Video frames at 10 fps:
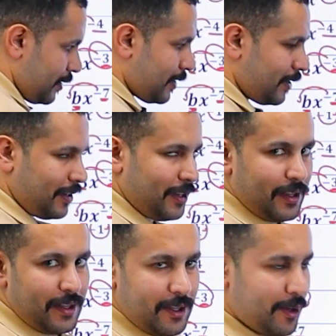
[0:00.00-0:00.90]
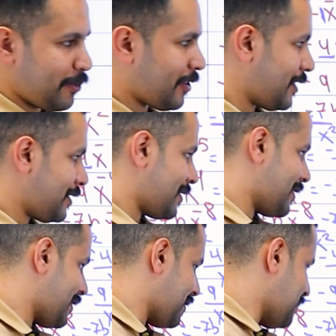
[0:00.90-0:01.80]
اذا الامور ايش
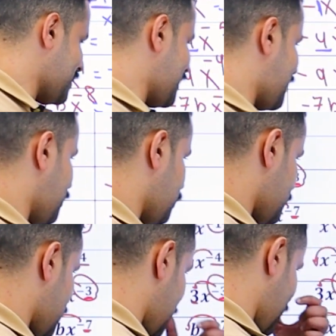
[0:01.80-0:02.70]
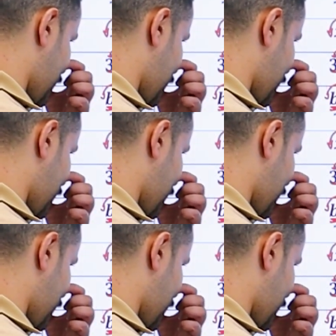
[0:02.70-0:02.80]
بسيطه وسهله